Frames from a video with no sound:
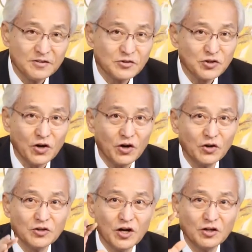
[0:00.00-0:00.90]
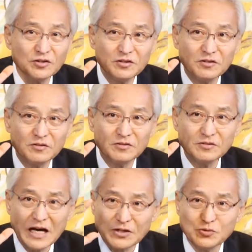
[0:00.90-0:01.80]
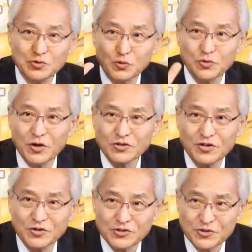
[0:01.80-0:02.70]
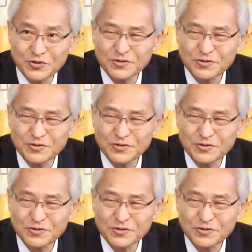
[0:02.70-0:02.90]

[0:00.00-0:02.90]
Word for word: 네, 전혀 다른 종류의 것일 것이죠.